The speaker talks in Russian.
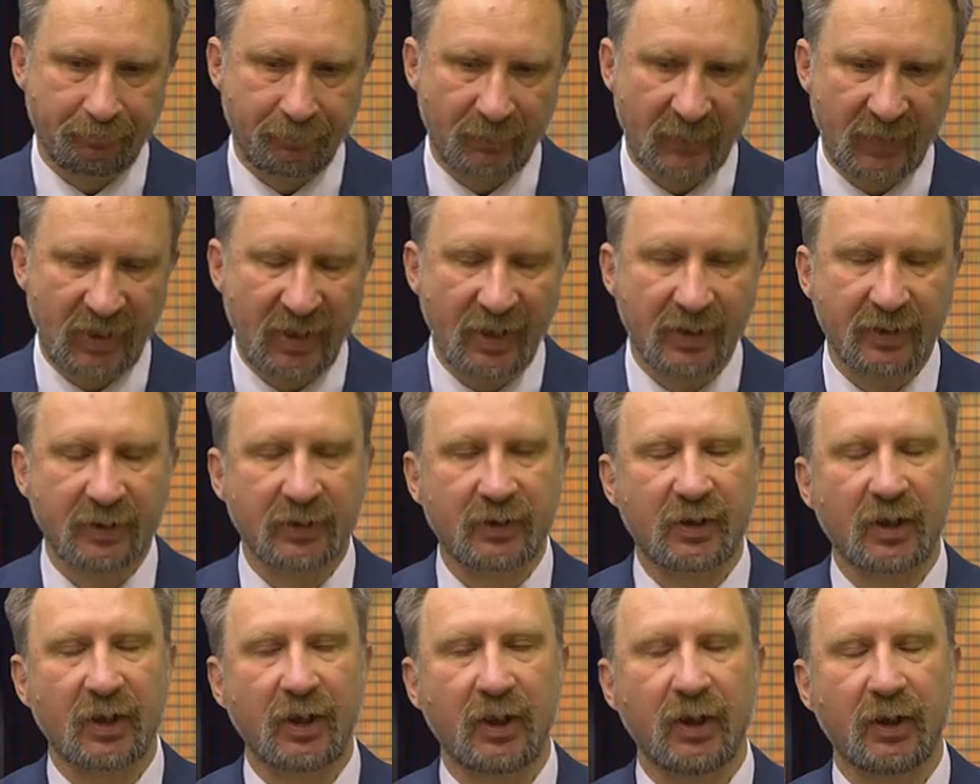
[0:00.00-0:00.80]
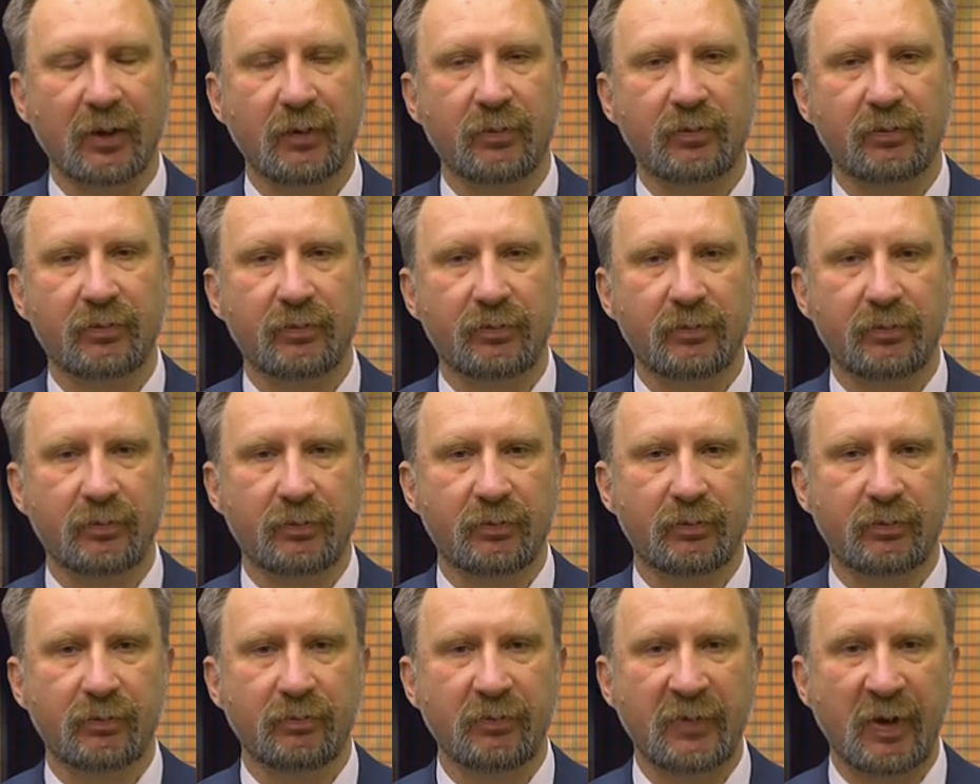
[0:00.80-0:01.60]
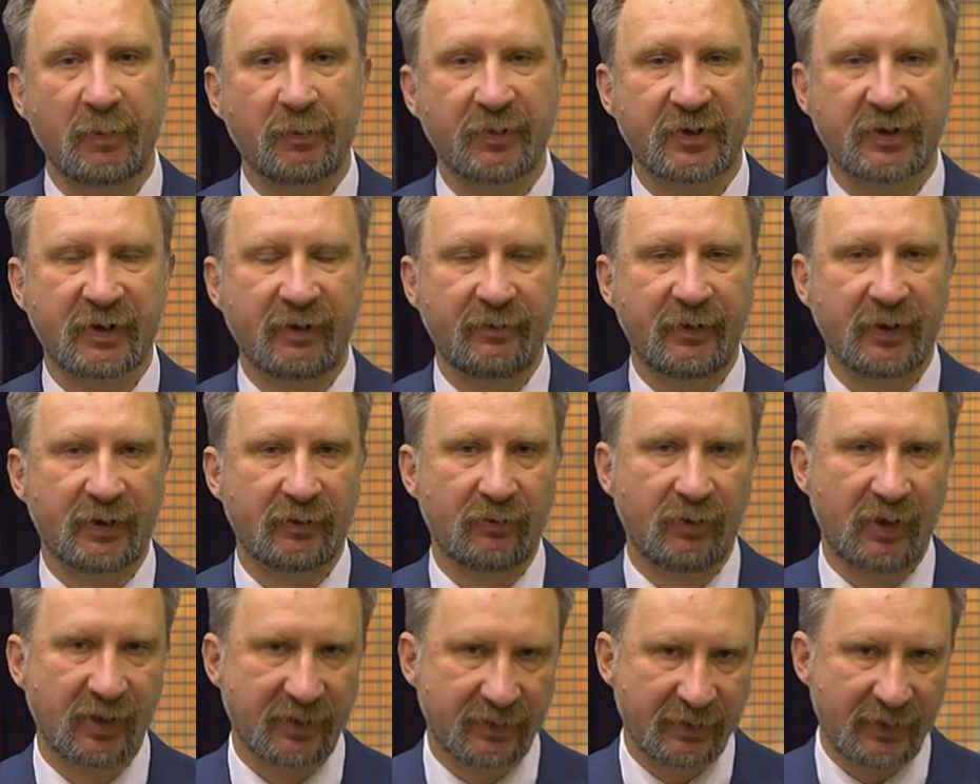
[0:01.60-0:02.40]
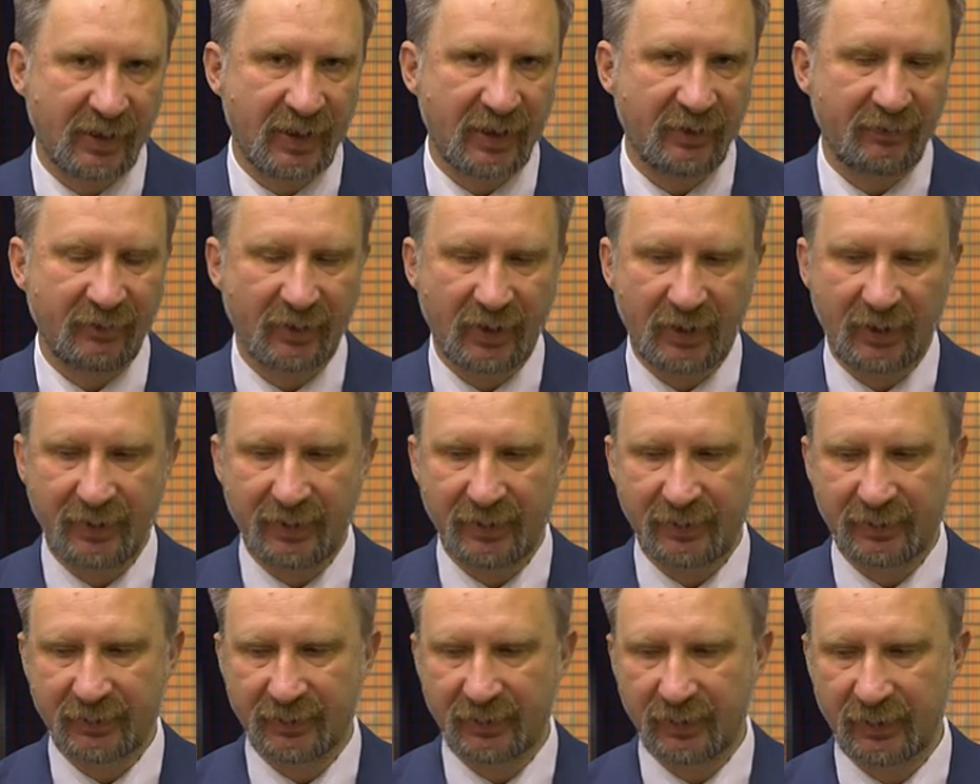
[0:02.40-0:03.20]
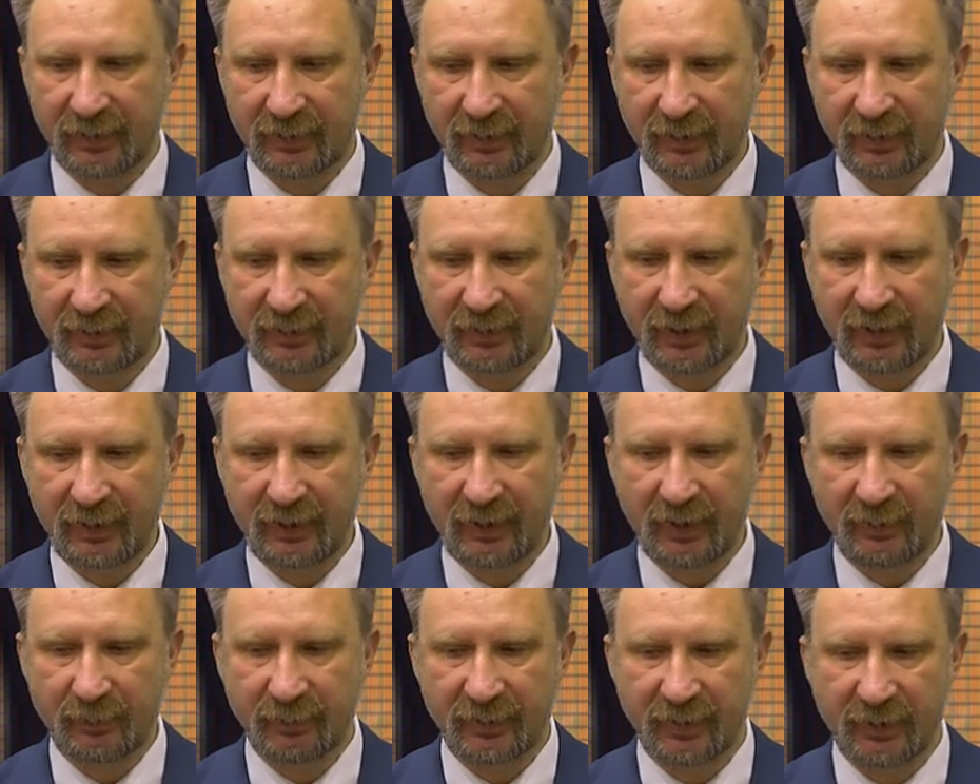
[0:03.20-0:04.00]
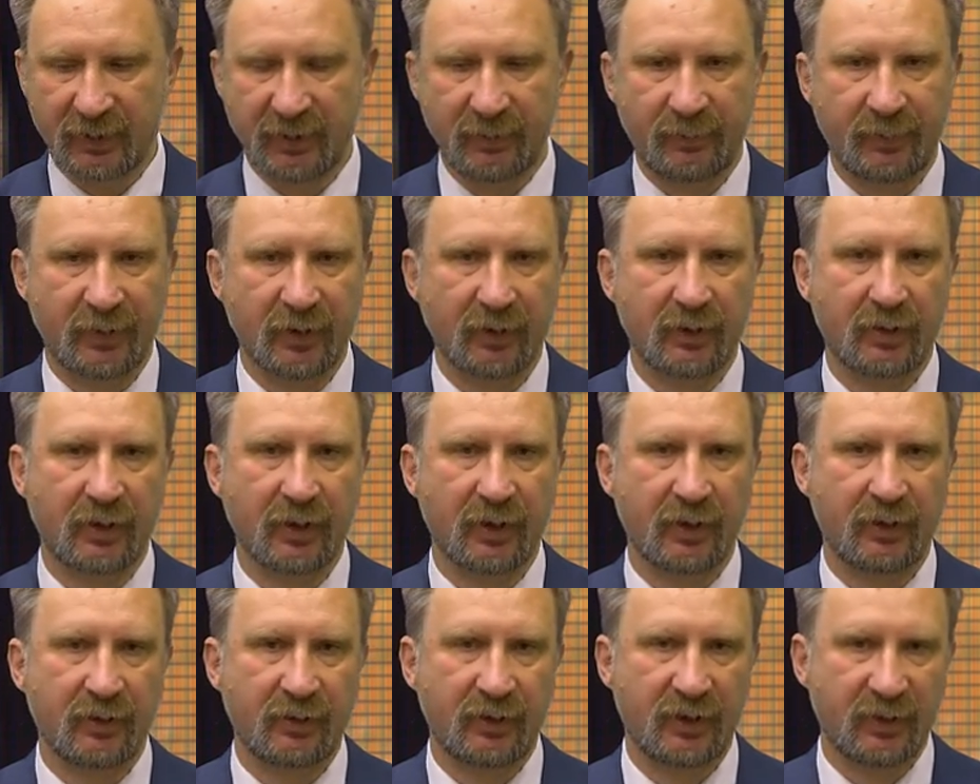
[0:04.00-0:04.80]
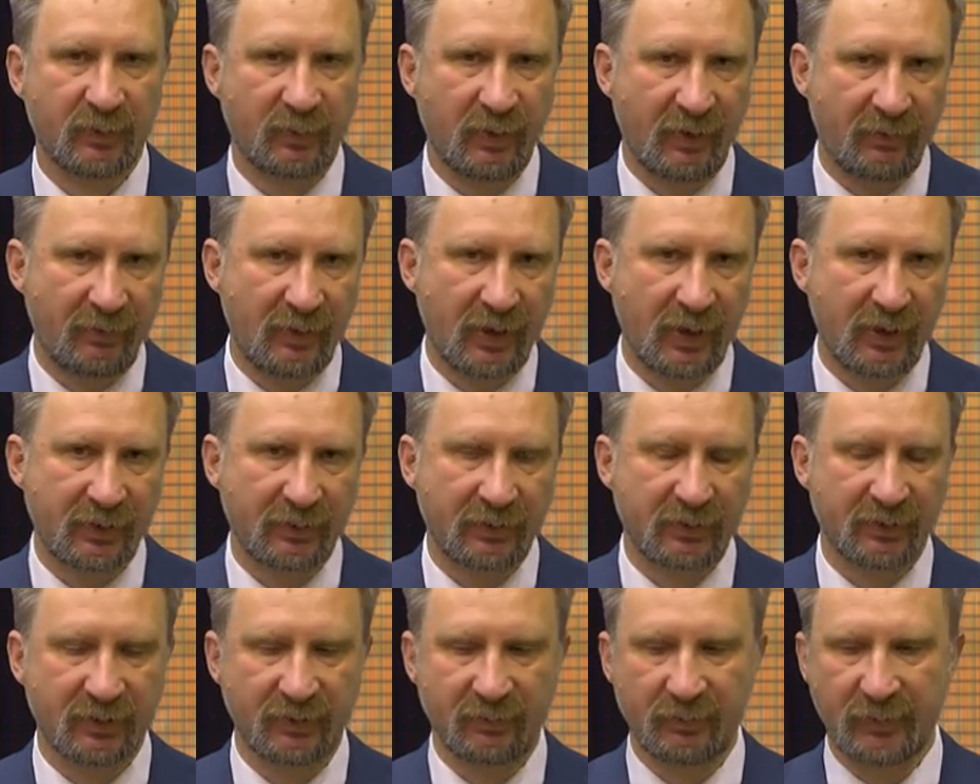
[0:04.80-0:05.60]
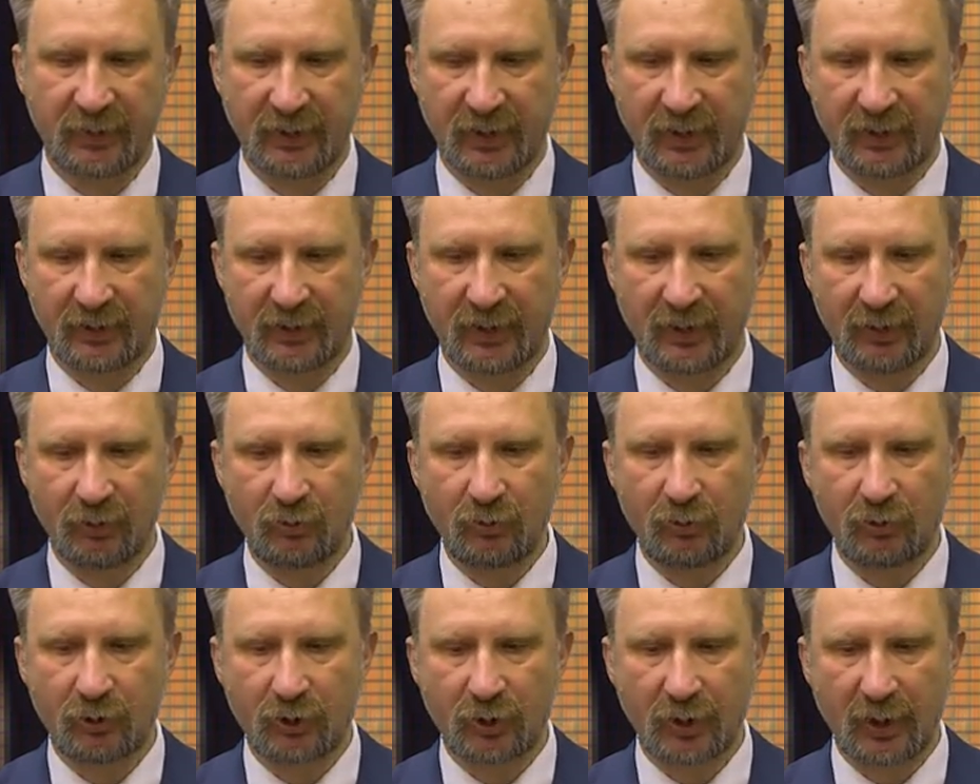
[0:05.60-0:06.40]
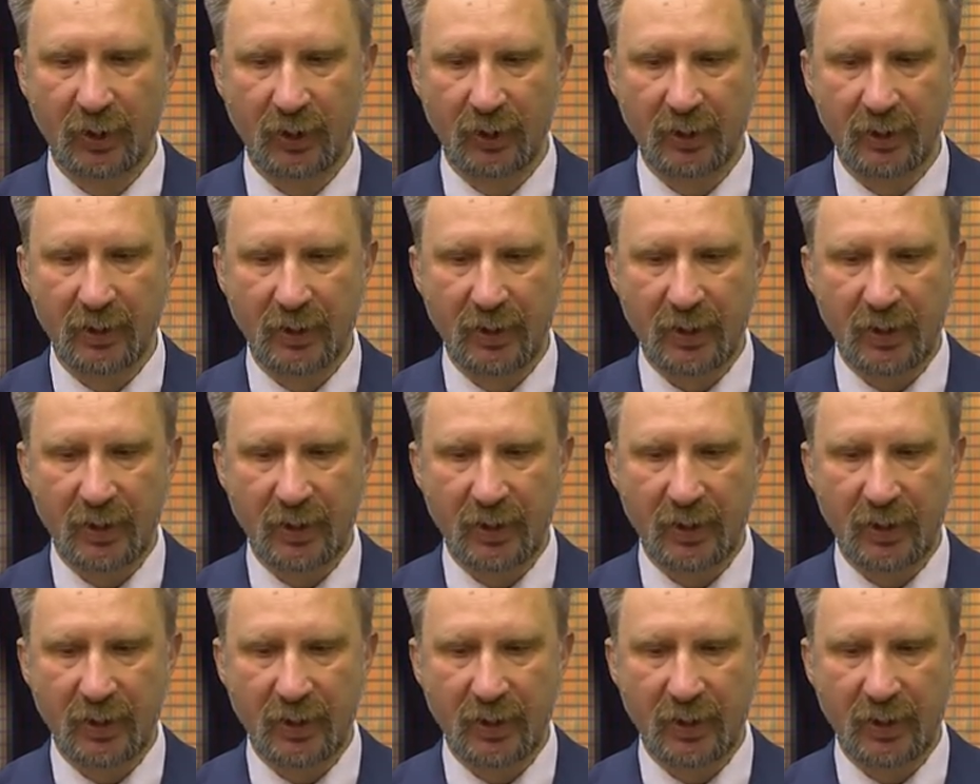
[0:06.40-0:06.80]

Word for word: Некоторые мне посоветовали оставить в коллекции, от остальных постепенно избавляться, заменять на лучшие.